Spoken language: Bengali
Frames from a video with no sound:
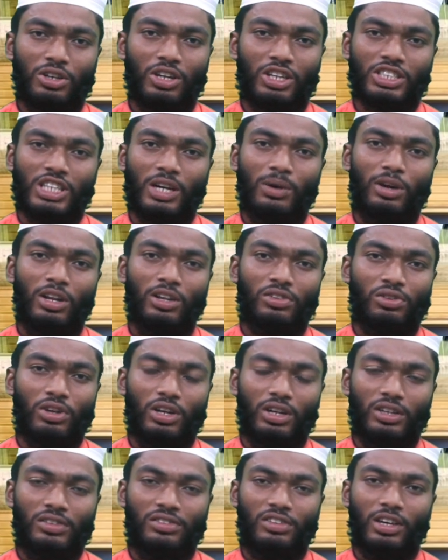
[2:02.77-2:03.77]
সঙ্গে সওয়ালের
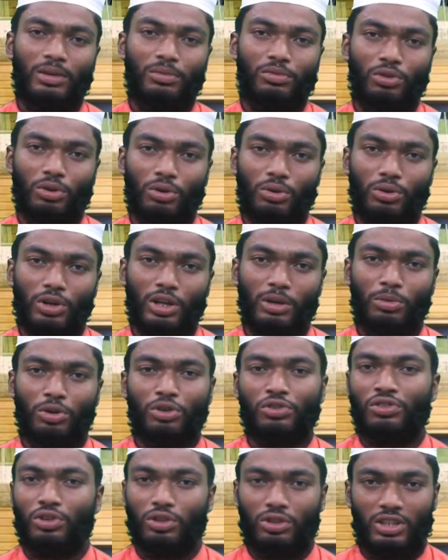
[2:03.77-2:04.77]
ছয়টা সিয়াম যোগ করে
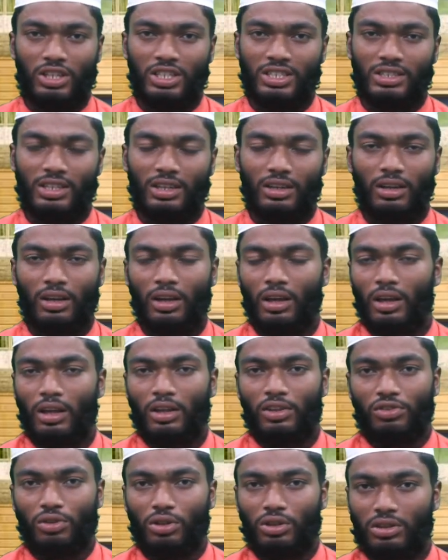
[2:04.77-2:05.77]
মোট ছত্রিশটা
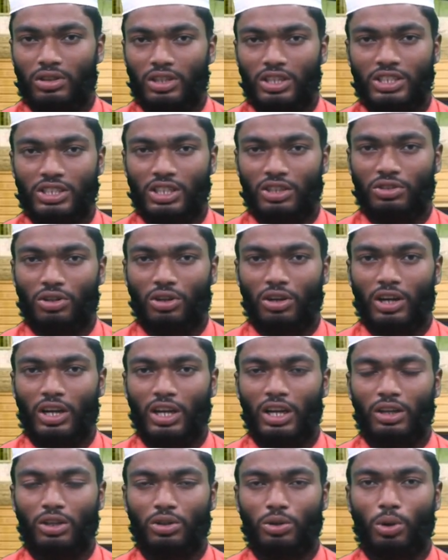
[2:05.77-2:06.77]
ছত্রিশের
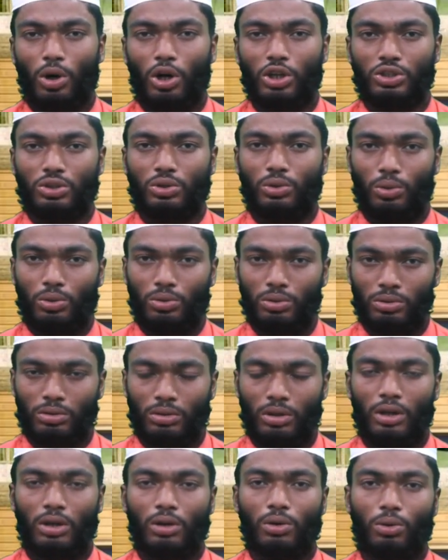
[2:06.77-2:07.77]
সঙ্গে দশ গুণ
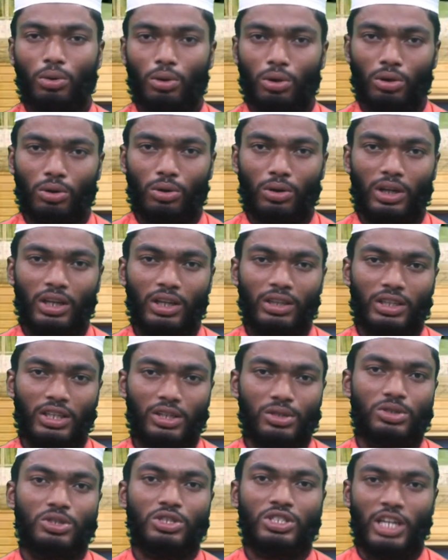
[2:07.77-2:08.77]
গুণন করে
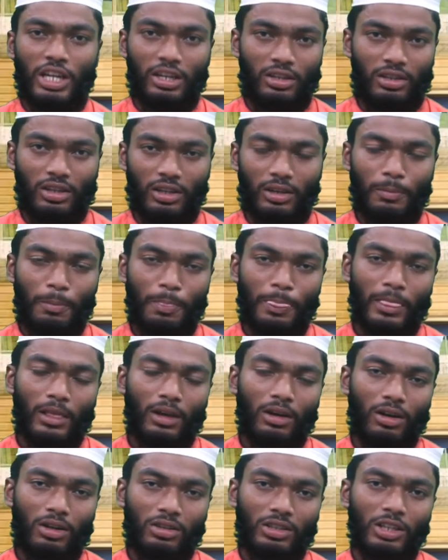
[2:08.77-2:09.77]
তিনশো ষাটটা
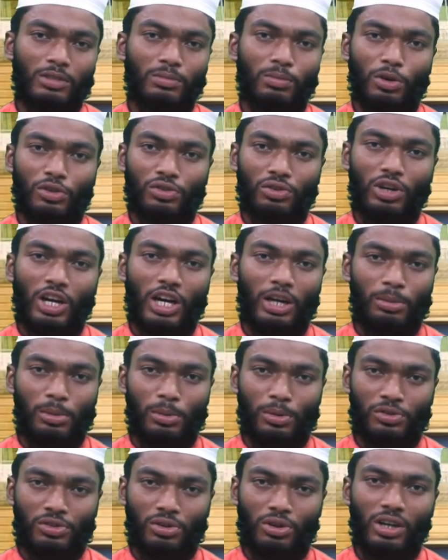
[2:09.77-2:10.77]
অর্থাৎ বছর আরবি
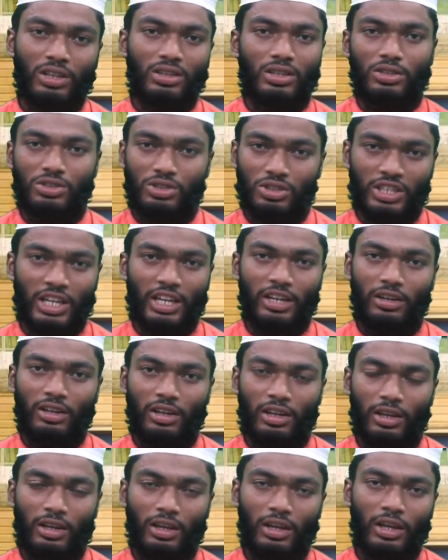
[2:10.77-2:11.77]
বছর হয় তিনশো ষাট
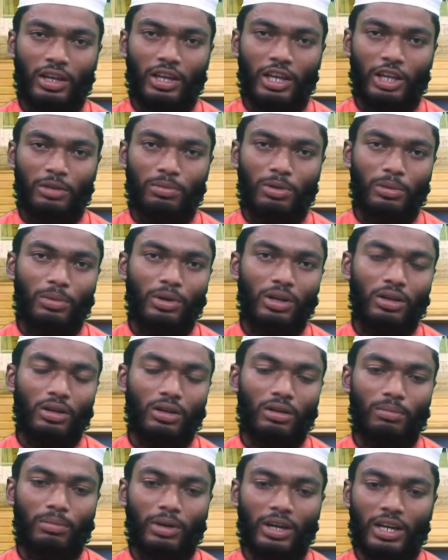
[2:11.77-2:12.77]
দিনে এইভাবে
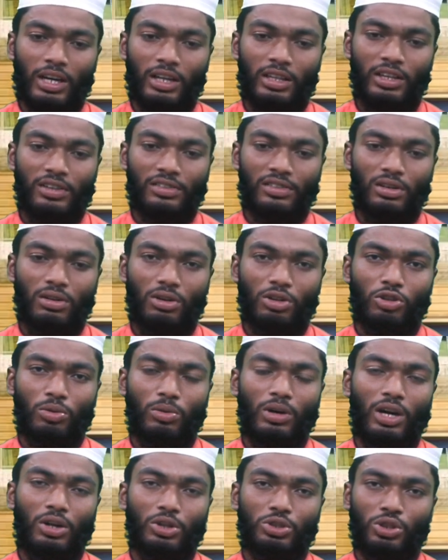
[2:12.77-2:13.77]
ব্যাখ্যা দিয়েছেন
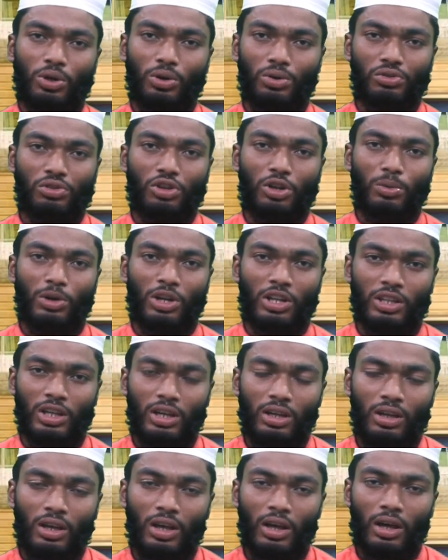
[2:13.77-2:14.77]
অথবা আরও সহজ করে বলা
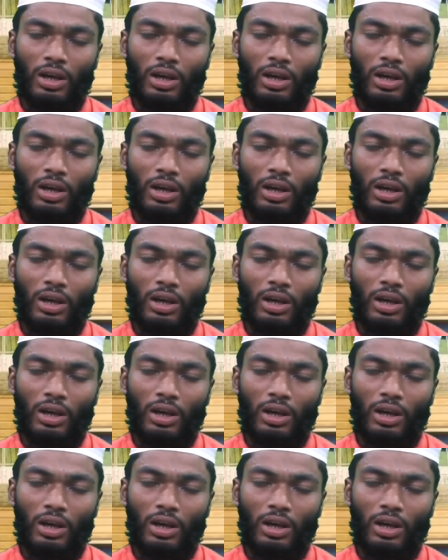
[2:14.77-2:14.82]
যায়